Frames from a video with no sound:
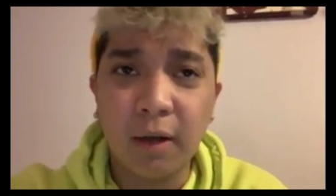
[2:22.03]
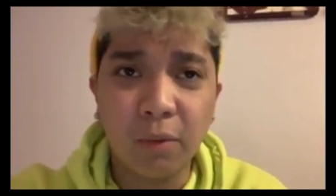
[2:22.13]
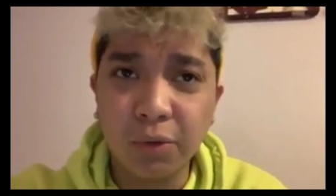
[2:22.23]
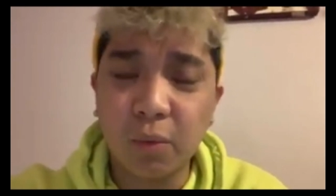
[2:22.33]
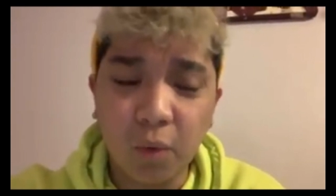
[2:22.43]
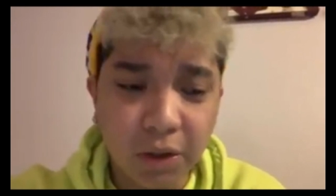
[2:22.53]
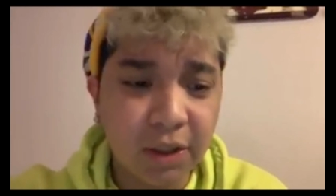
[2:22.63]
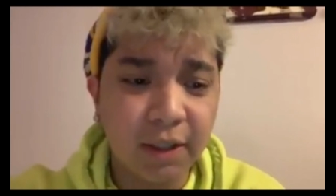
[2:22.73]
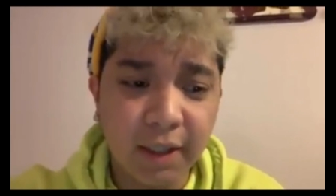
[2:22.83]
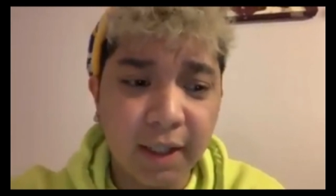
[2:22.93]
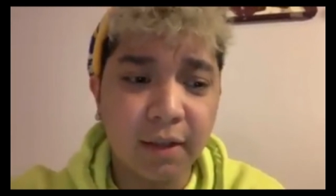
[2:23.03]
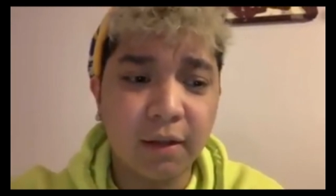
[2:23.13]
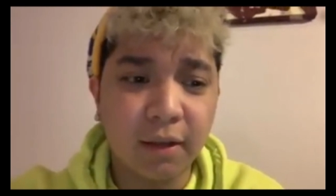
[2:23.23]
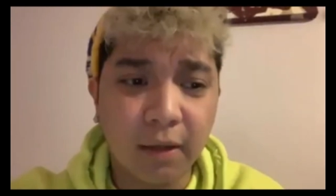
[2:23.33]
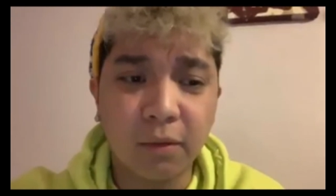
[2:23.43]
I was watching that
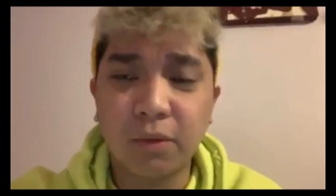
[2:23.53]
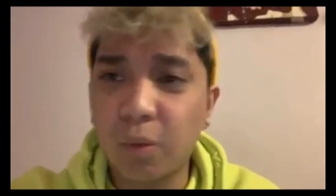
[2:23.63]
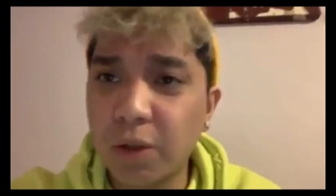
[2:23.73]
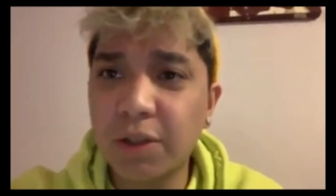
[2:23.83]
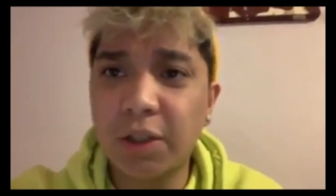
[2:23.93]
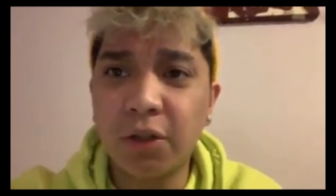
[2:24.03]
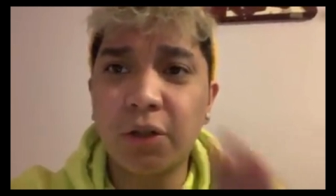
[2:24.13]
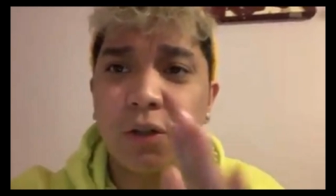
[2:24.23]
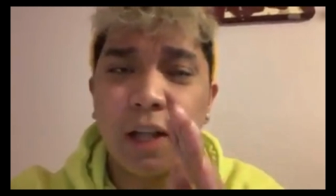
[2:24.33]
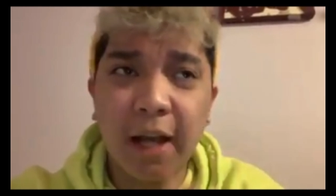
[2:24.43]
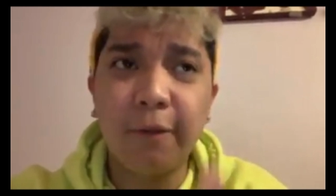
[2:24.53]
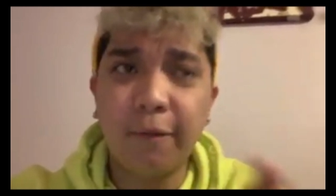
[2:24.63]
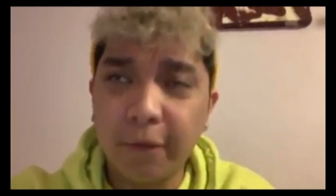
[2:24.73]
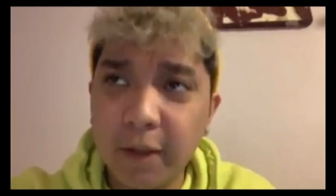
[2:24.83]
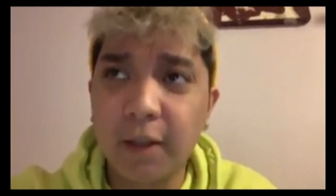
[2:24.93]
I was watching her live
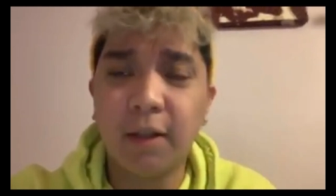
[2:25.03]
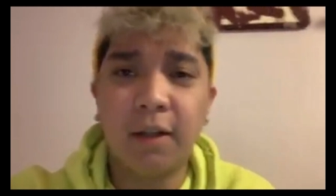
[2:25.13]
feed